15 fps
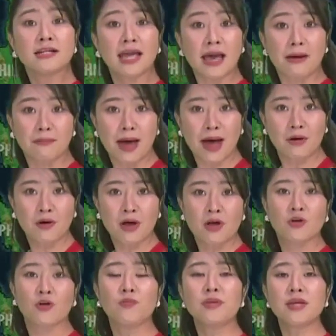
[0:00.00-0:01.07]
đến Cà Mau,
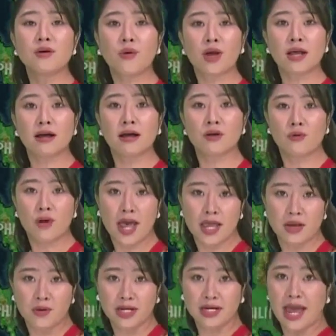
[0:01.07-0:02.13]
cũng như ngoài khơi của
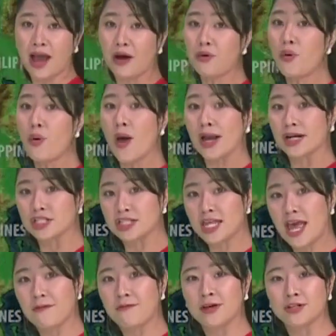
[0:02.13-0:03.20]
hai huyện đảo Hoàng
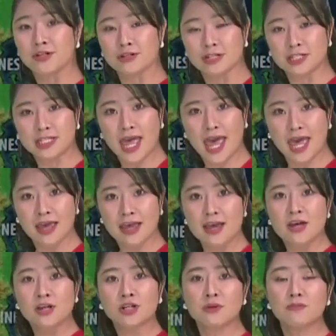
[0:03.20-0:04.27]
Sa và Trường Sa.
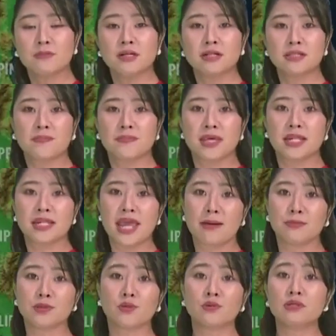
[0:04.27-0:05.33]
Trong mưa tầm nhìn
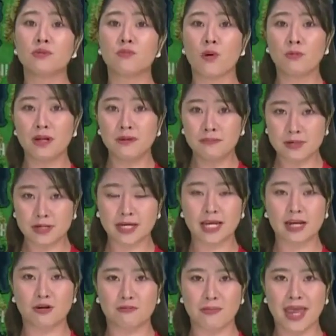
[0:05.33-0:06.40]
giảm xuống từ 4 đến 10
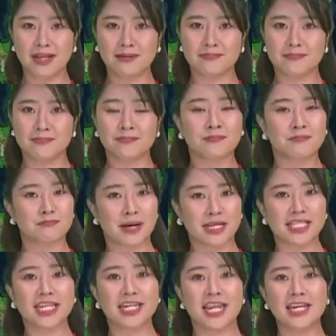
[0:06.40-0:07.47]
km.
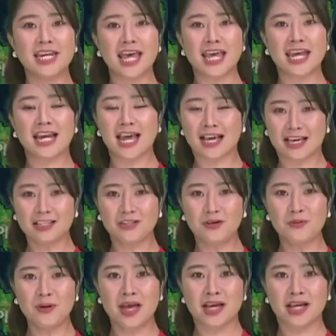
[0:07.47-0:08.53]
Bản tin đến đây là kết
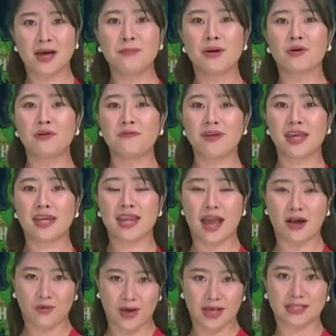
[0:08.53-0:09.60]
thúc. Cảm ơn quý vị
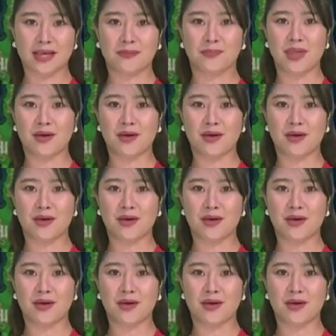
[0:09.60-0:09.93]
đã quan